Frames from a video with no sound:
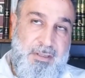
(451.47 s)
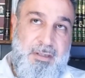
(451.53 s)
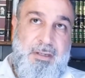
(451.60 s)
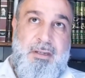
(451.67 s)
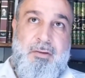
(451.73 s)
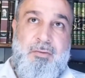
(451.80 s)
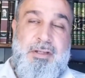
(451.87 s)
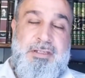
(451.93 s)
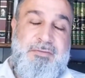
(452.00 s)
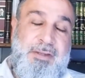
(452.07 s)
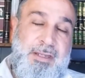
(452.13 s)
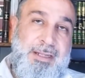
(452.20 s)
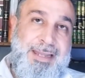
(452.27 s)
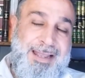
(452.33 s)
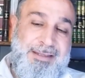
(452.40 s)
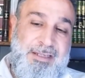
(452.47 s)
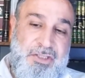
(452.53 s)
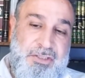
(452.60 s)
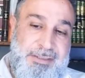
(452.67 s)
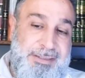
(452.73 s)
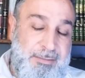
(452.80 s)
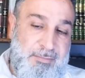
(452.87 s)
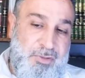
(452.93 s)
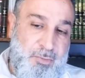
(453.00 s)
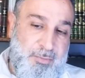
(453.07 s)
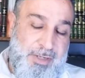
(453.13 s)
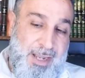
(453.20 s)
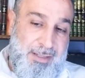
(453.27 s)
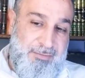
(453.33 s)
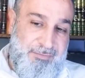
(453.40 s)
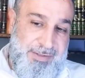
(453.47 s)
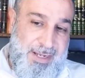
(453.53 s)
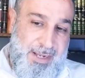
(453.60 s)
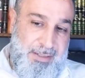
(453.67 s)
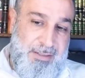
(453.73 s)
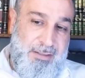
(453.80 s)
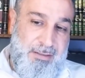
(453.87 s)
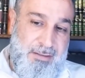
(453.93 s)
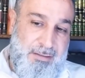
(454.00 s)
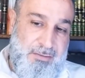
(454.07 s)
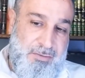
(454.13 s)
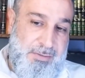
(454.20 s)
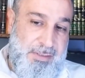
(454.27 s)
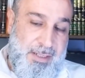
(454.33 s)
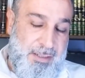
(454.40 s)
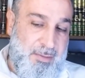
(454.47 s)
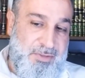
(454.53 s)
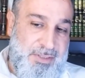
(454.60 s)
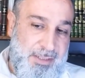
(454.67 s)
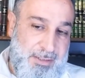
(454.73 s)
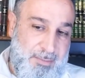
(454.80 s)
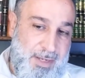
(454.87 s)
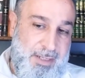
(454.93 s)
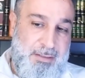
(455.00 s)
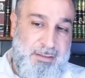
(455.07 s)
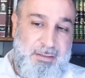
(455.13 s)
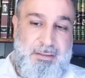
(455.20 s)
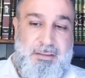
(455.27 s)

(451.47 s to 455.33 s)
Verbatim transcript: Und deswegen lade ich ihn zum geraden Weg ein. Sisarat Mustaqim ein.